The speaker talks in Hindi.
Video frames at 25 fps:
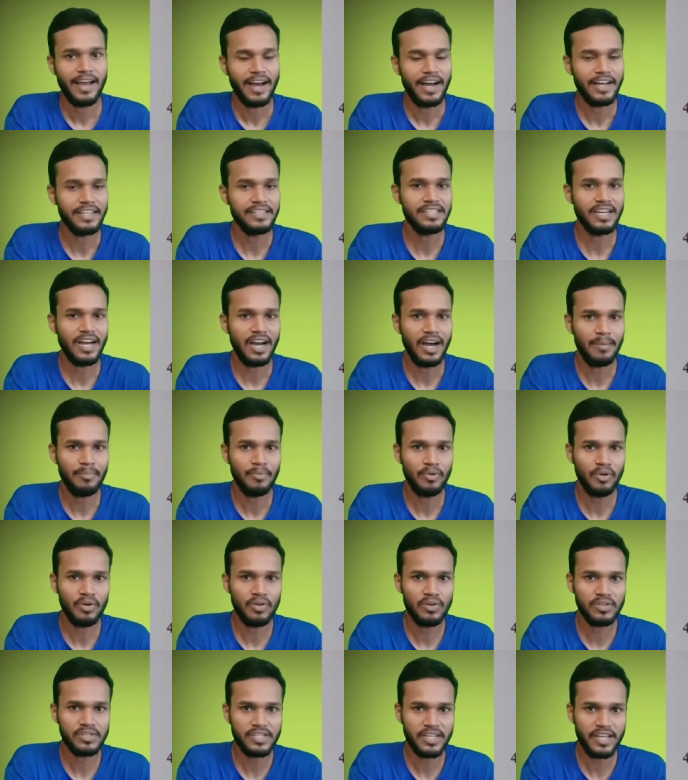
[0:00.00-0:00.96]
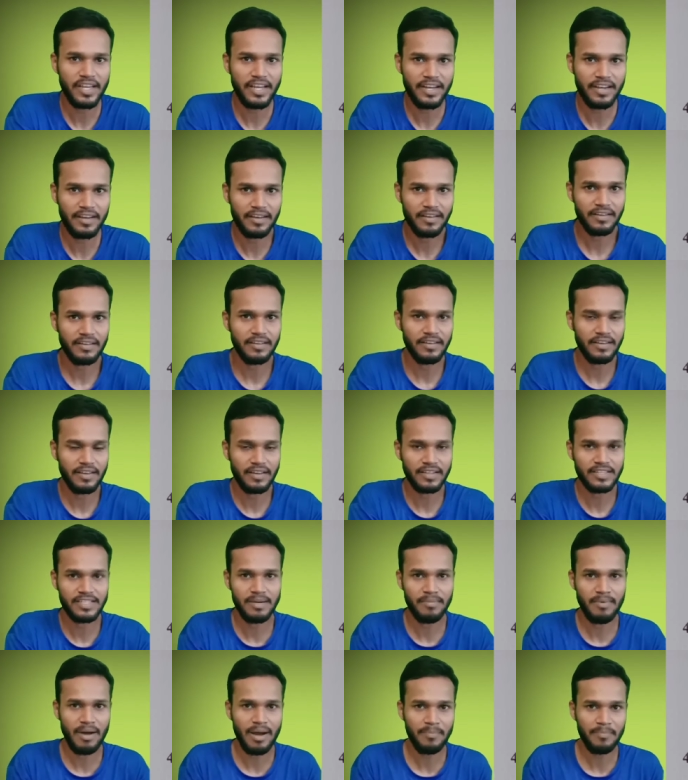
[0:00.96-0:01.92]
अच्छा आप लोगों से एक
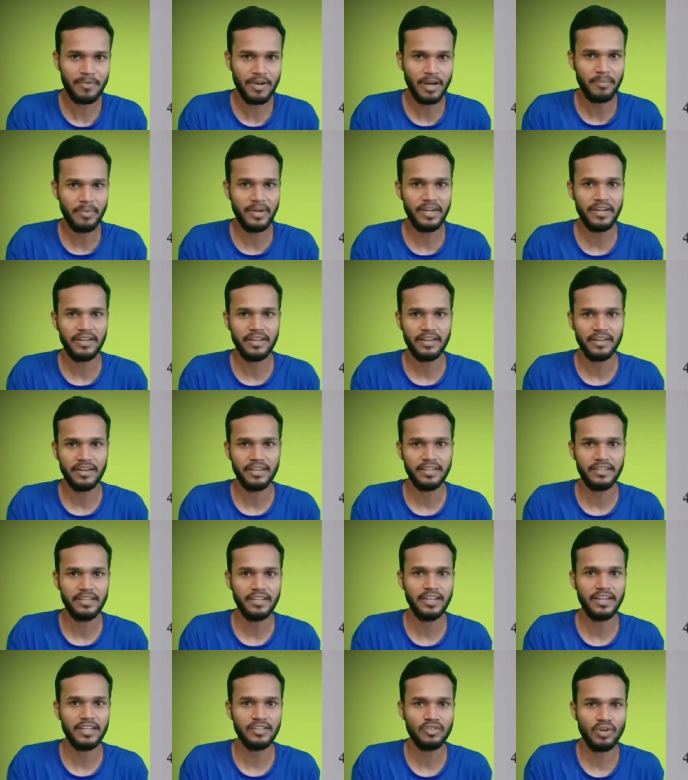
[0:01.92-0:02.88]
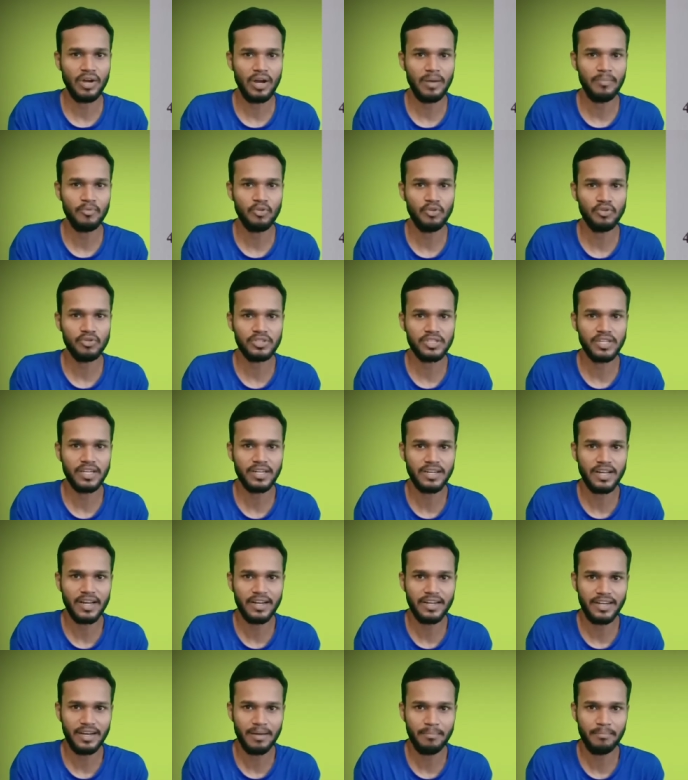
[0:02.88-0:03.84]
जब आप कमेंट करें ठीक है तो आप क्वेश्चन
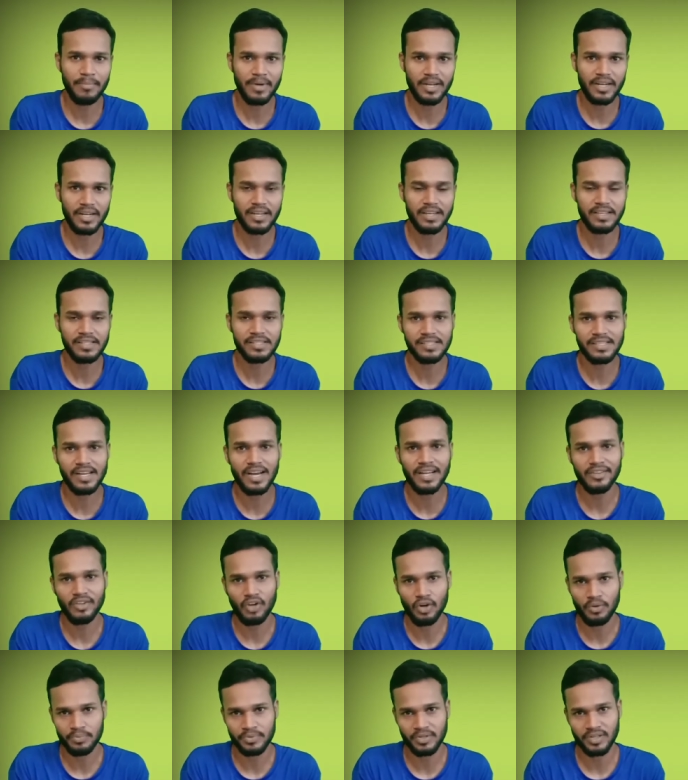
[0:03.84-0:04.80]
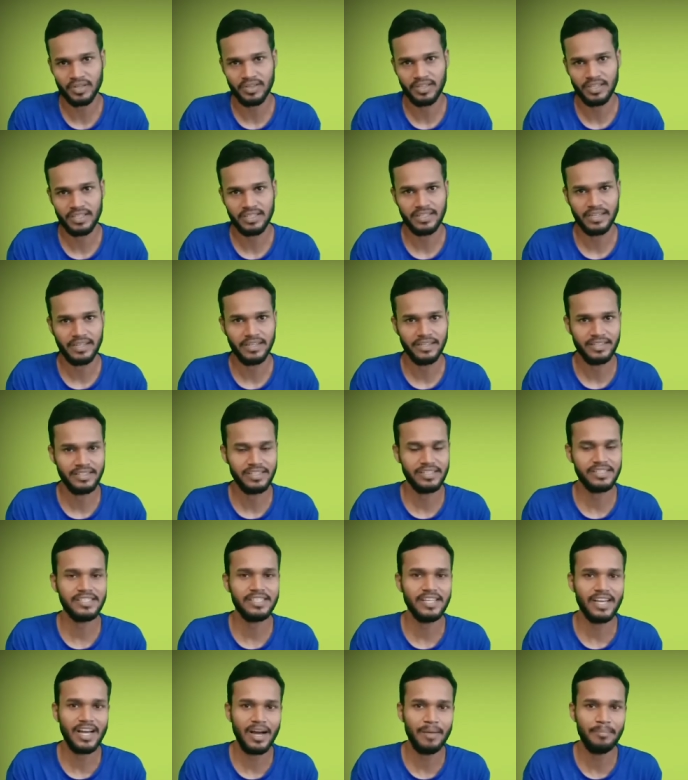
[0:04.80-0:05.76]
का नंबर के साथ ऑप्शन दीजिए
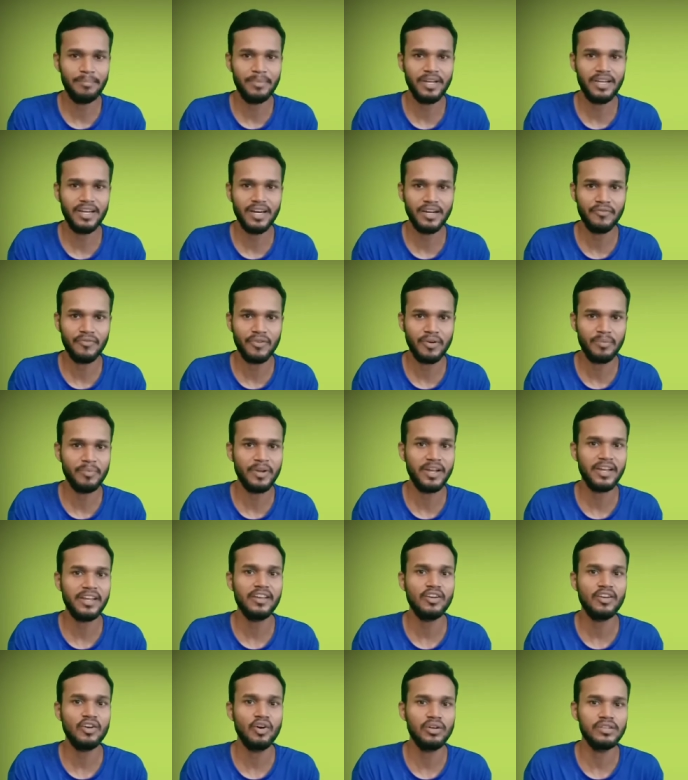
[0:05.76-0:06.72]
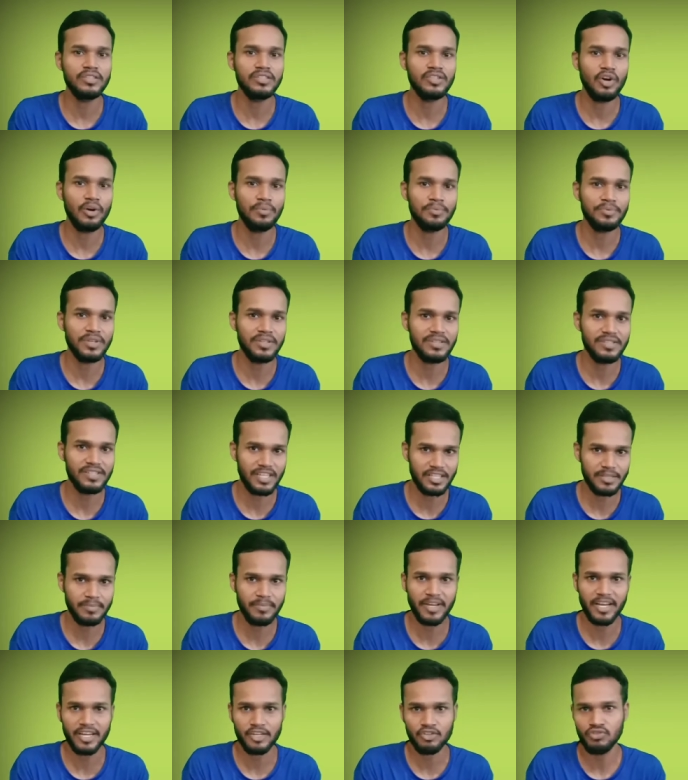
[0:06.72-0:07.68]
जिससे आप भी कंफर्म रहें कि कौन सा ऑप्शन सच
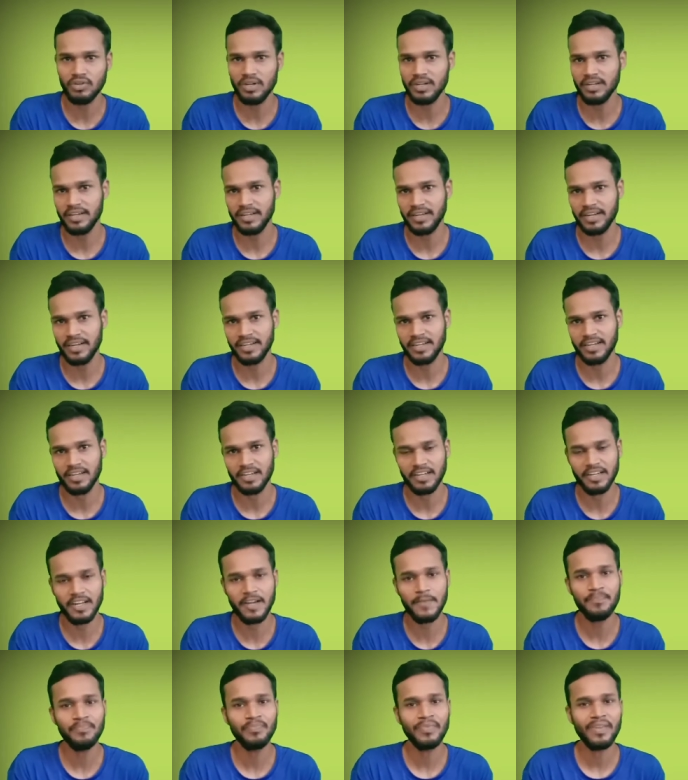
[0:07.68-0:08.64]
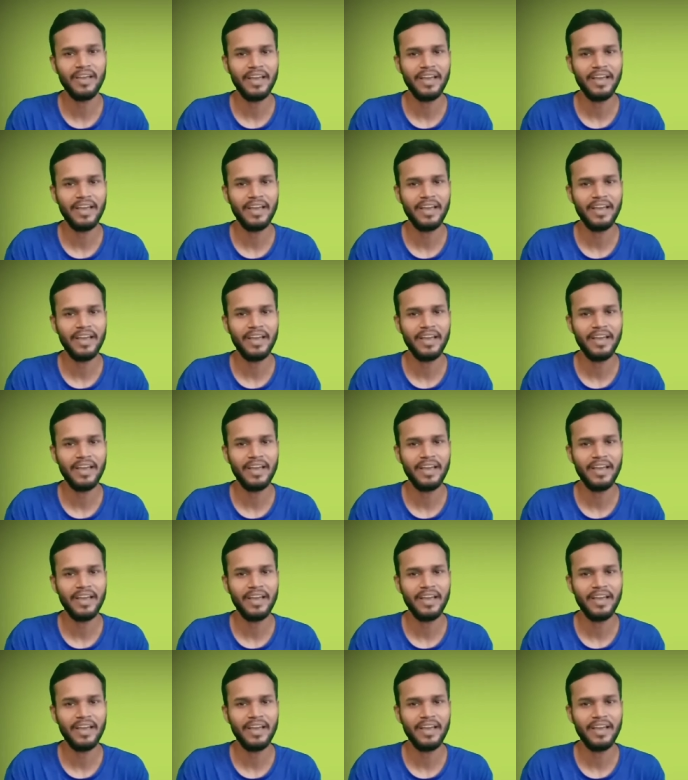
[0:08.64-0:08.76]
में एक्चुअल करेक्ट है ठीक है